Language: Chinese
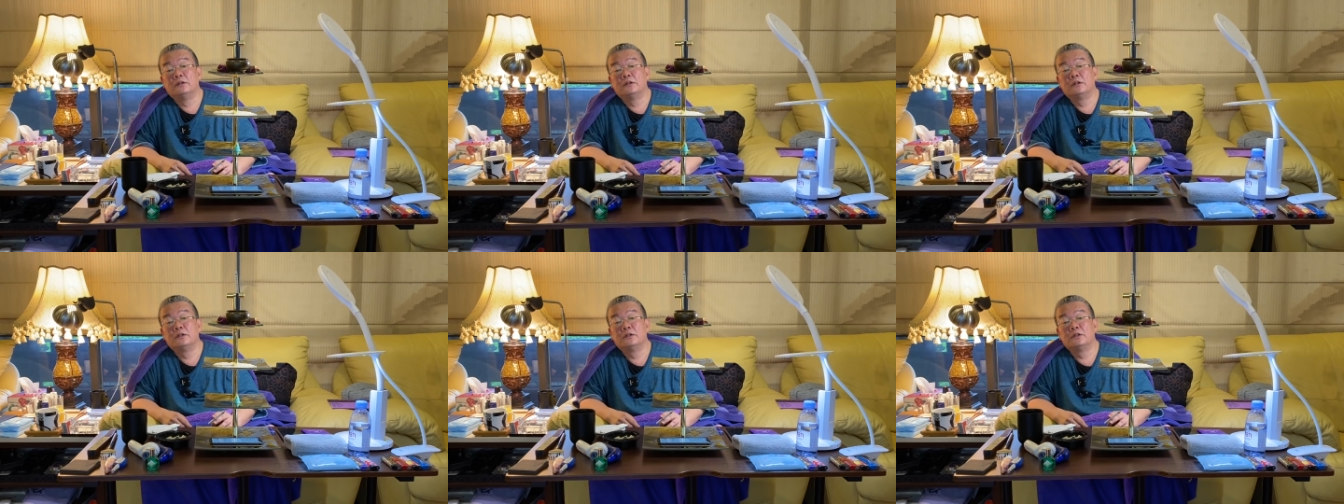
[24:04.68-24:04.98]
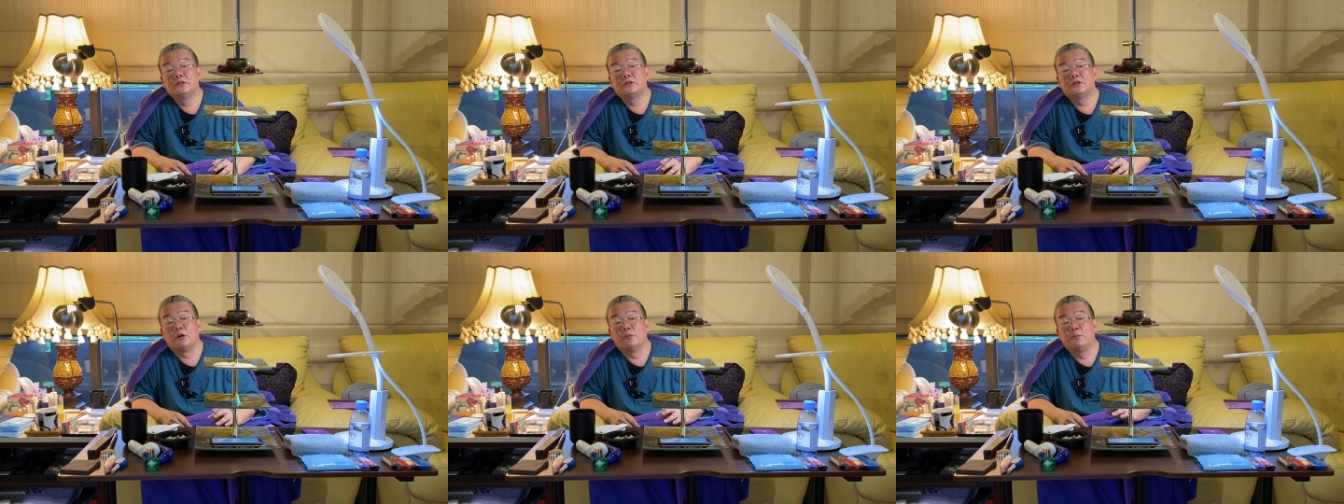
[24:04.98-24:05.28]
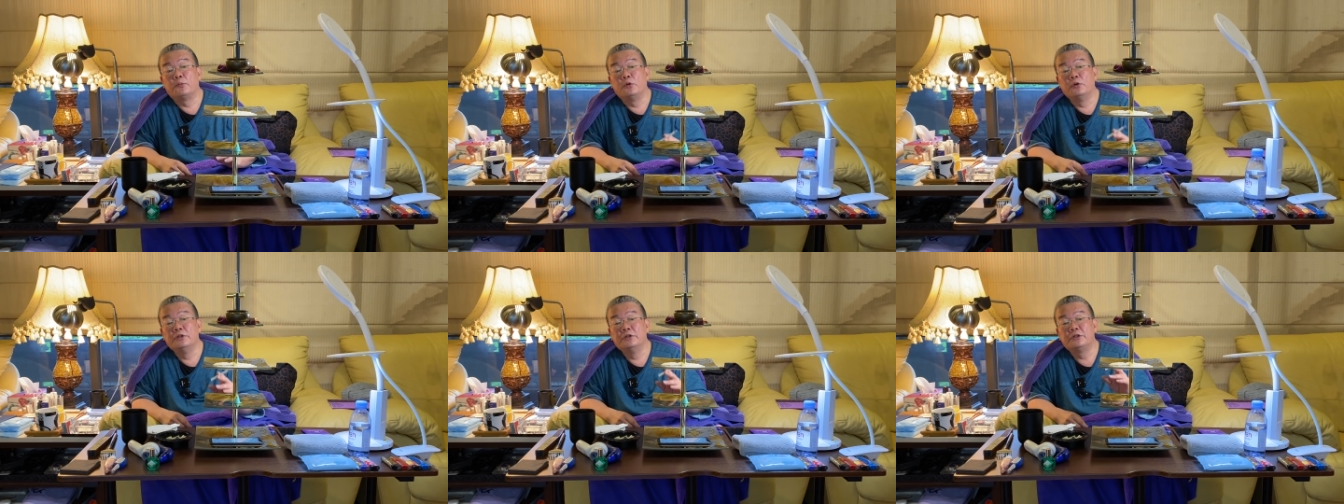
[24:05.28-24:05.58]
那个小
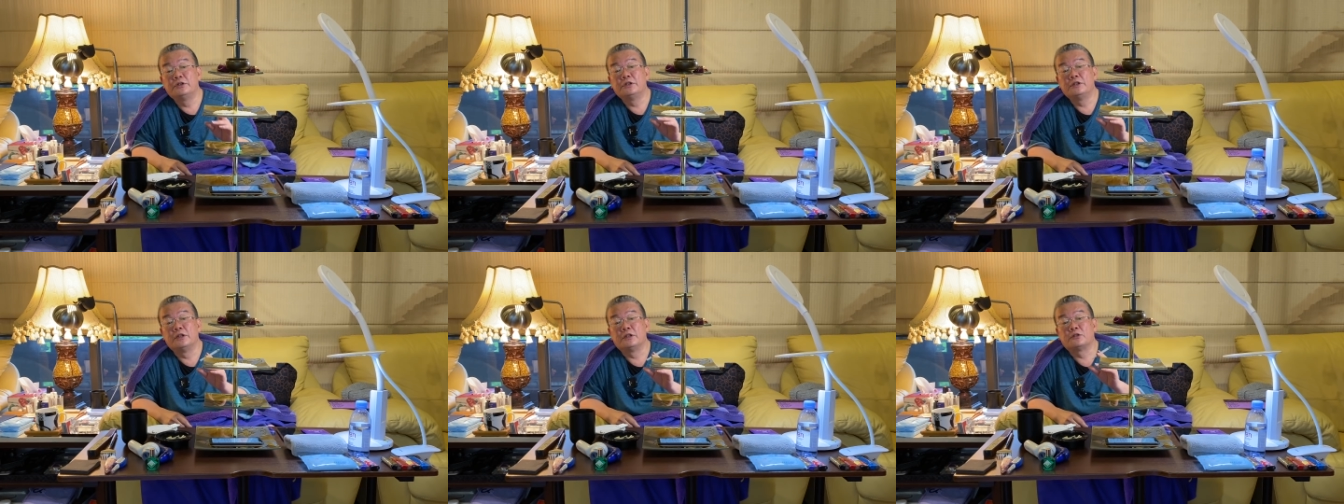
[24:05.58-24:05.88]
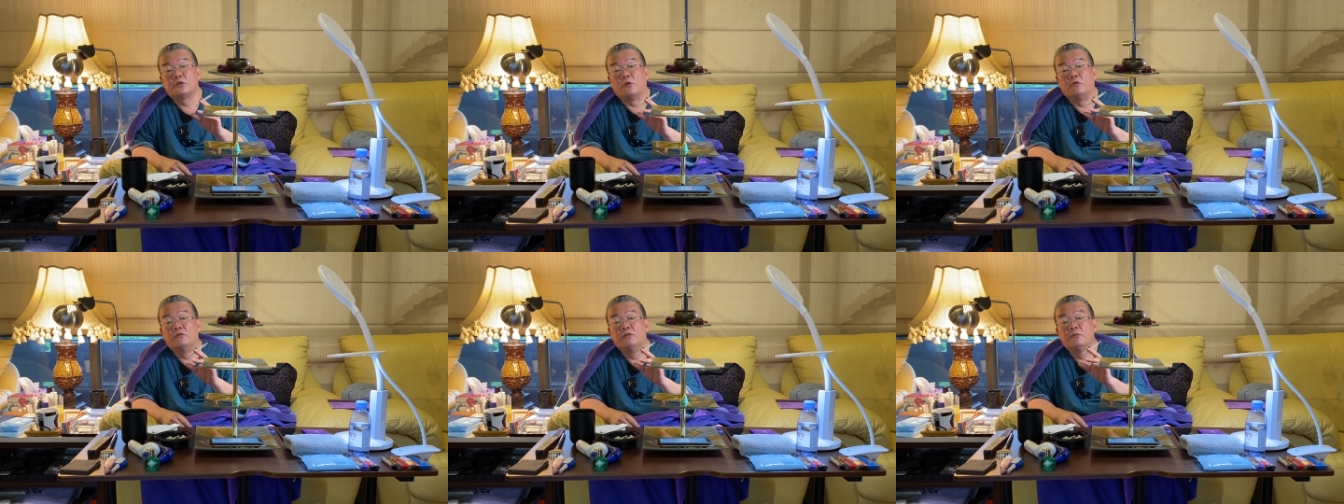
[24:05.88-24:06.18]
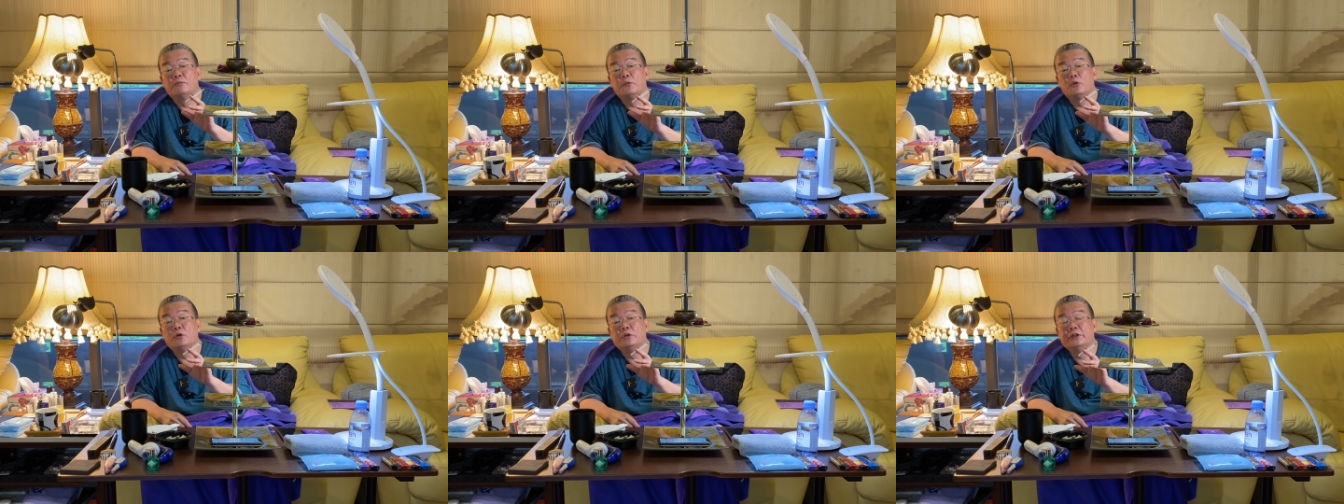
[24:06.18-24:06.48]
播音器啊，重复
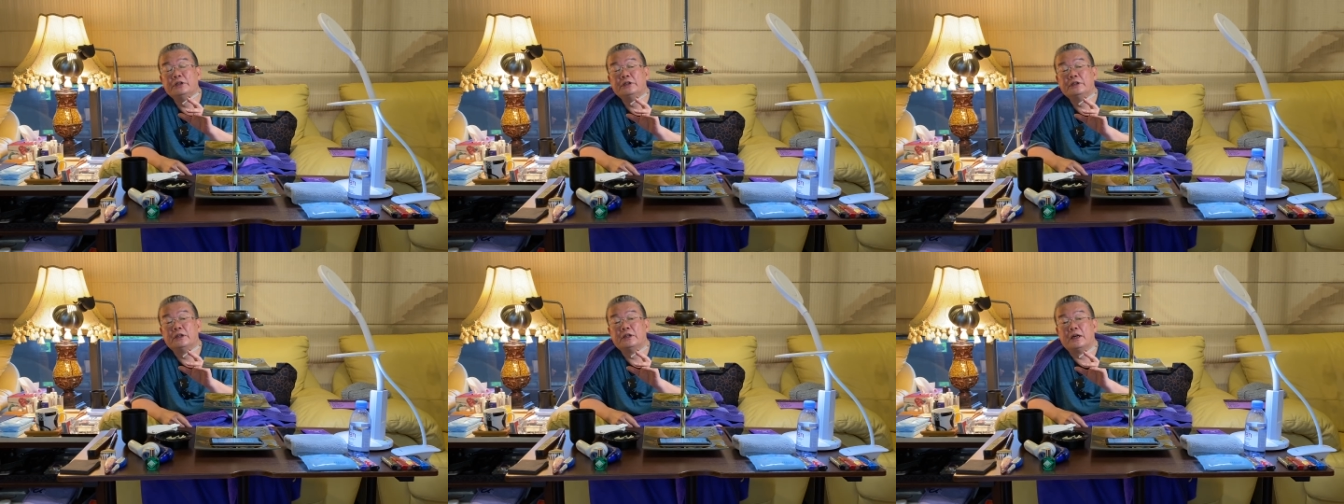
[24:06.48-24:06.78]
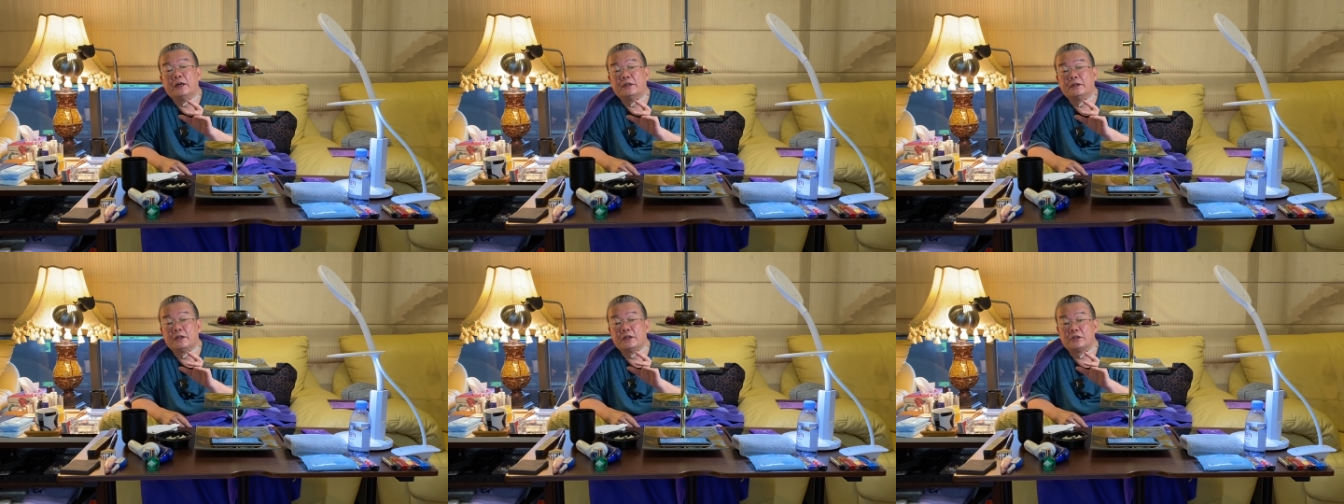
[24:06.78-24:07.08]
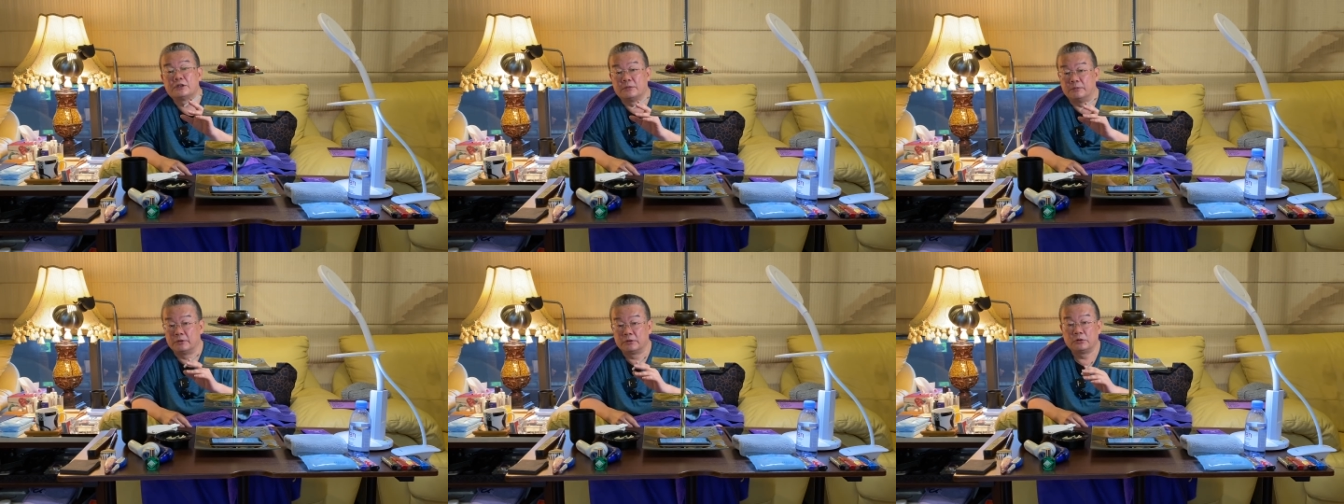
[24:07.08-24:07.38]
播音的啊，那个
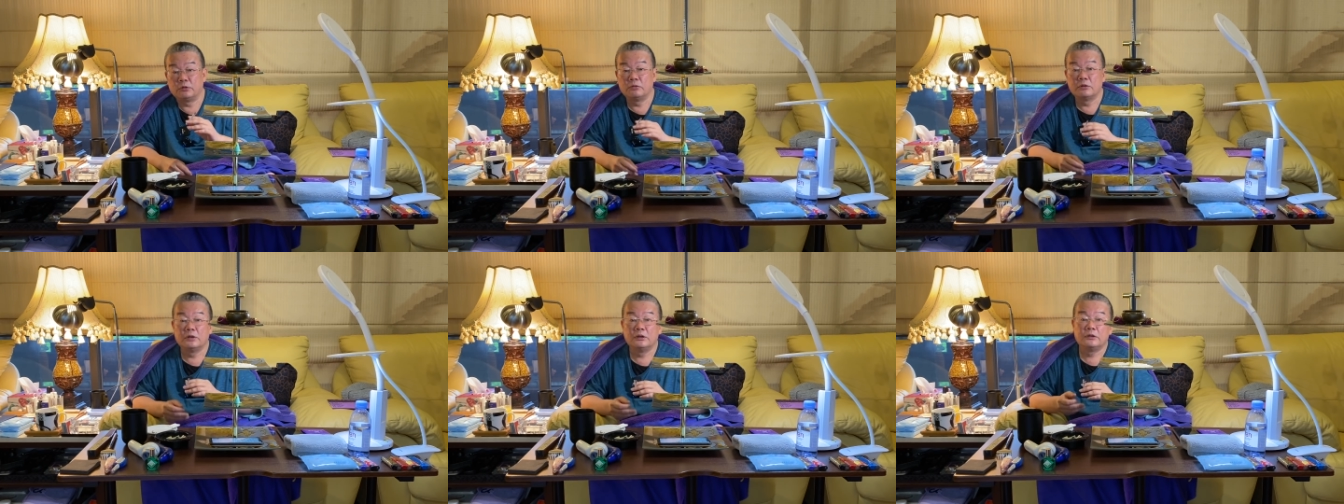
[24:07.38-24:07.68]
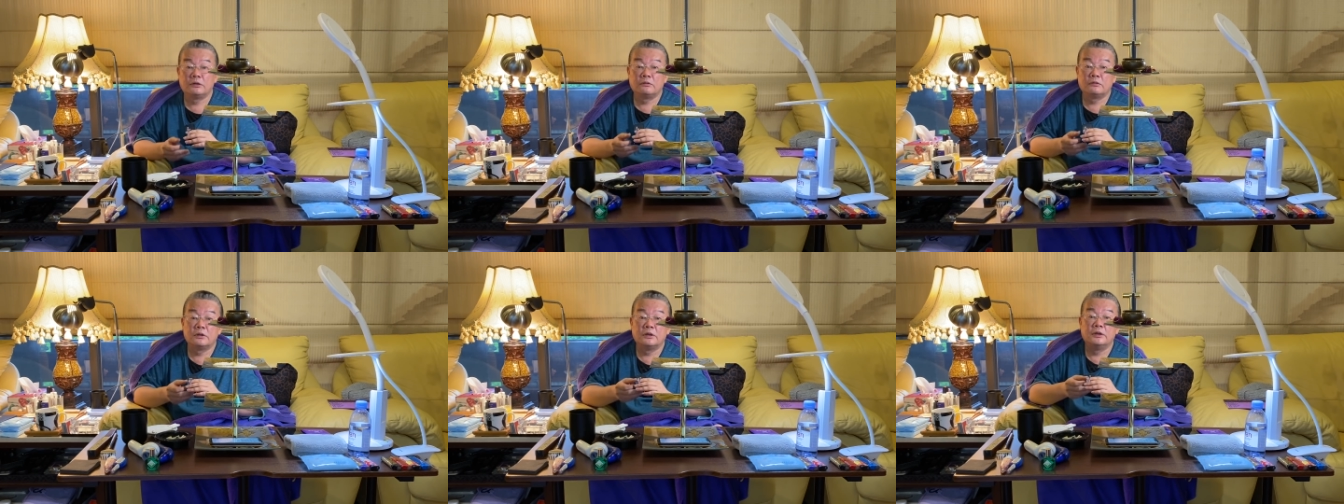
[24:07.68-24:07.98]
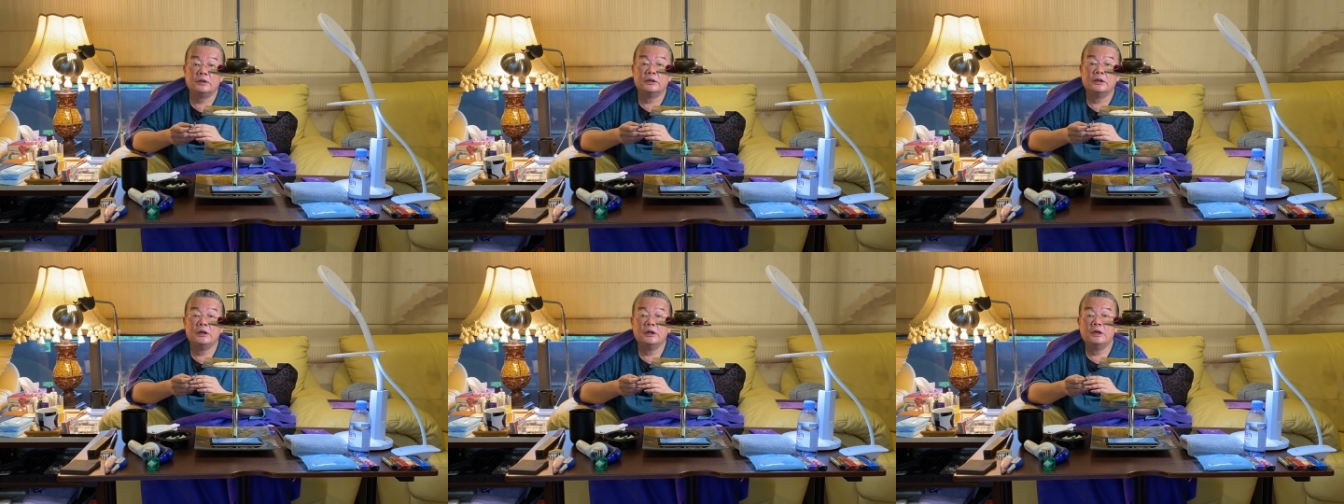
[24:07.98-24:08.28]
什么都可以，都可以。